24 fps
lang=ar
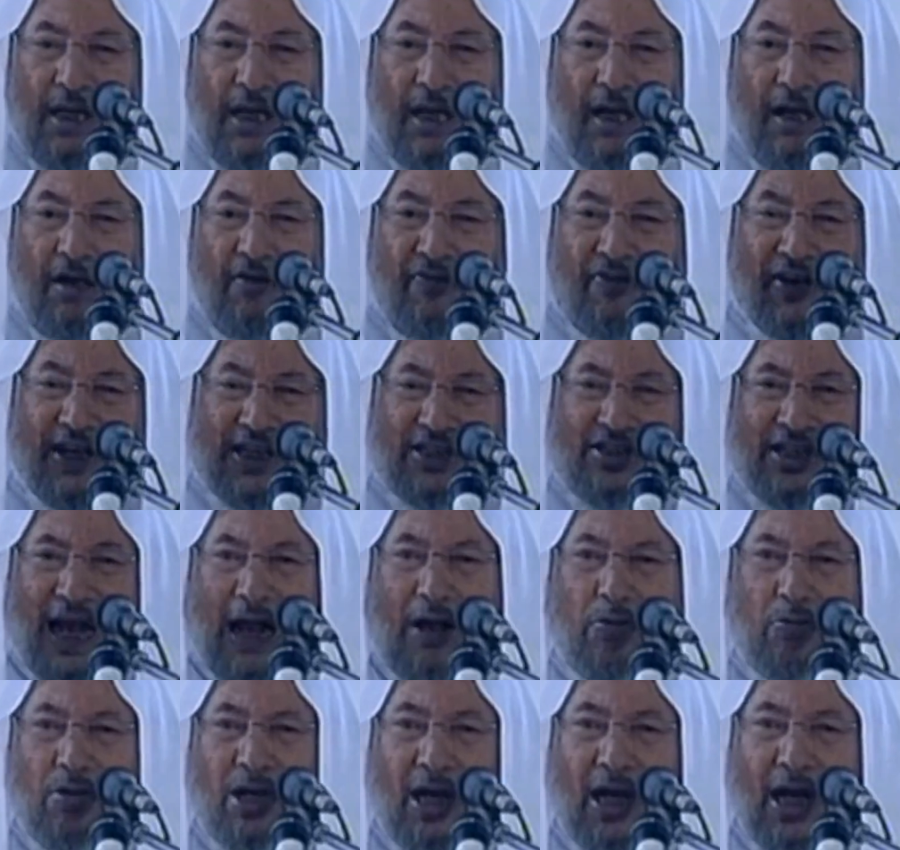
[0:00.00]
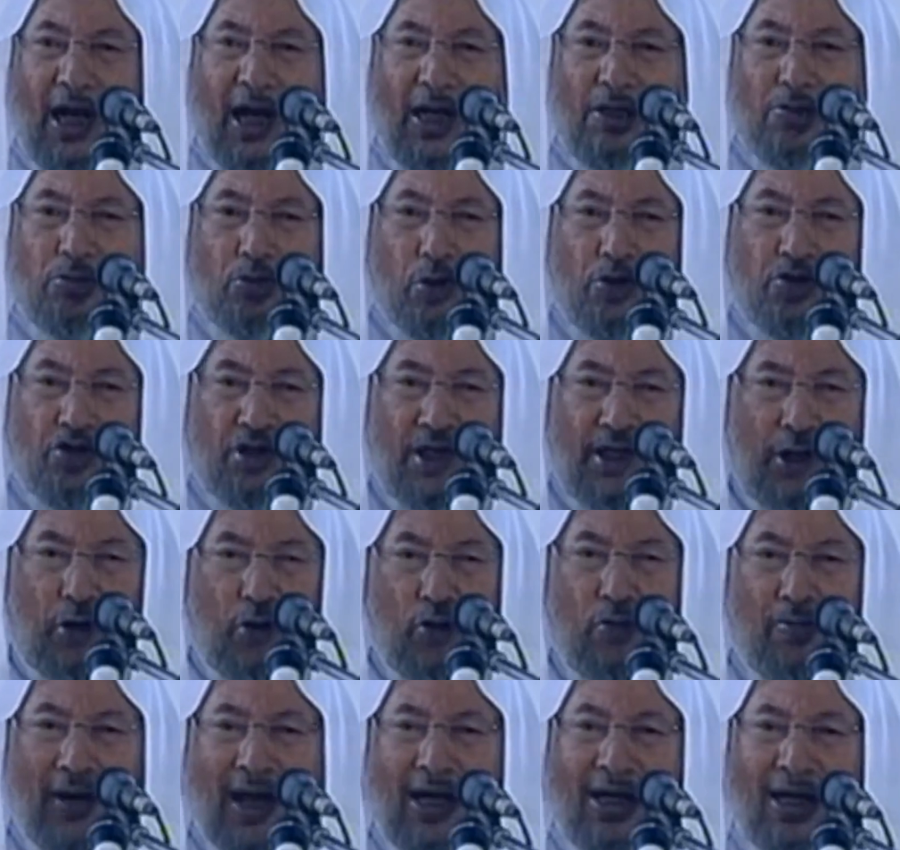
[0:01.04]
فاسعوا إلى أن
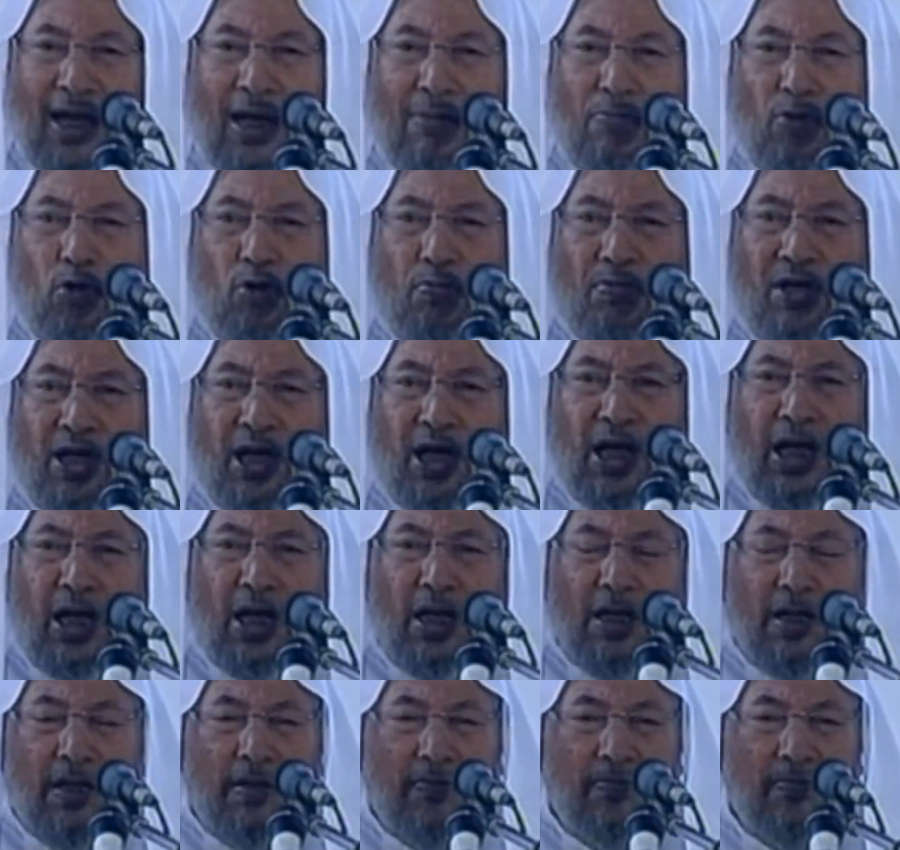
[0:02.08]
تصلحوا بين المؤمنين